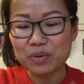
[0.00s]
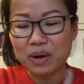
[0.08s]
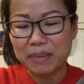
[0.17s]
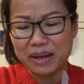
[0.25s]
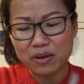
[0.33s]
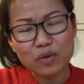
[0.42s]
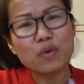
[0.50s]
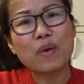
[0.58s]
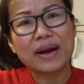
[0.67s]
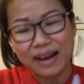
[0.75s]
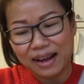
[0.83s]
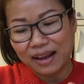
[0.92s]
กลัวไหมก็กลัว
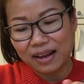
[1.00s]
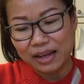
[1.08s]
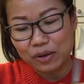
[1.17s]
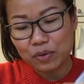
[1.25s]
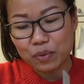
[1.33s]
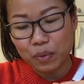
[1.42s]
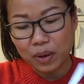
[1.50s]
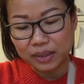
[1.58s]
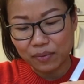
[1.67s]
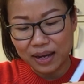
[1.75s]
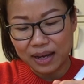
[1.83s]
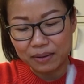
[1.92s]
นะไอ้ก็กลัว
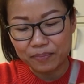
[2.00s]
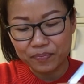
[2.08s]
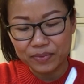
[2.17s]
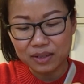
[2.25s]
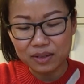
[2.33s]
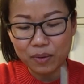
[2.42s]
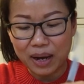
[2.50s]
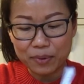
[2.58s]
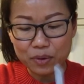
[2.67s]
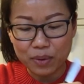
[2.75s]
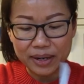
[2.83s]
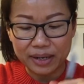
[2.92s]
แต่ว่าคือความ
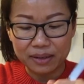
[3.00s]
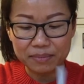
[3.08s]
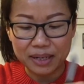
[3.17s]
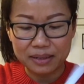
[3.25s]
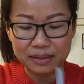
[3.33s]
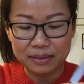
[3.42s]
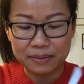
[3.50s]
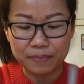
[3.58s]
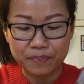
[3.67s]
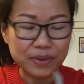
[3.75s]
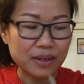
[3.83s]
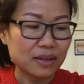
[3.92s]
กลัวนั้นมัน
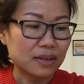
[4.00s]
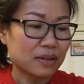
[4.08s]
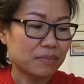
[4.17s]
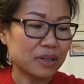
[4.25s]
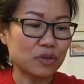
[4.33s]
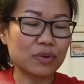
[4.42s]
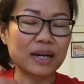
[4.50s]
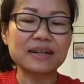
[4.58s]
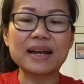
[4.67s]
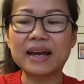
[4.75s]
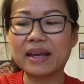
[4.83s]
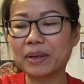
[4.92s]
มันอยู่ข้าง
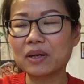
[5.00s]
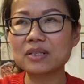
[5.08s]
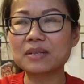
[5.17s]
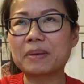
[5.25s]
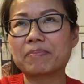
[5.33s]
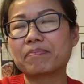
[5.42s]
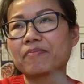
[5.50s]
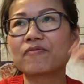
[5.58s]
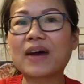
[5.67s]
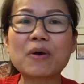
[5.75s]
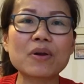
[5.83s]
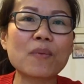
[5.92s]
ในมันก็จะแบบ
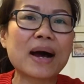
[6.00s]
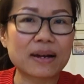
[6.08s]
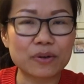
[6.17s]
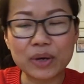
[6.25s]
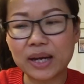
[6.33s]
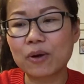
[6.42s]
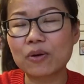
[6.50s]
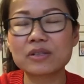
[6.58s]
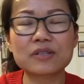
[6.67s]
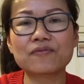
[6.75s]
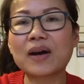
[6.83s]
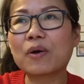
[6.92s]
เฝ้าระวังด้วยเราก็
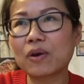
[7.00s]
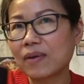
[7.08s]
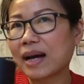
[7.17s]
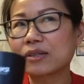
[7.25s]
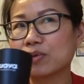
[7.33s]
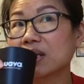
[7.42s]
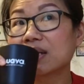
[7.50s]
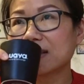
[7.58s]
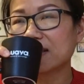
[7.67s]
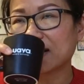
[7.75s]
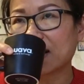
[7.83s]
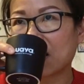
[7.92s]
จะเฝ้าระวังอยู่ลึกๆ
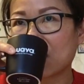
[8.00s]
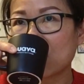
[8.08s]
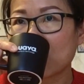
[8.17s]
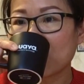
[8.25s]
อย่างเงี้ยค่ะ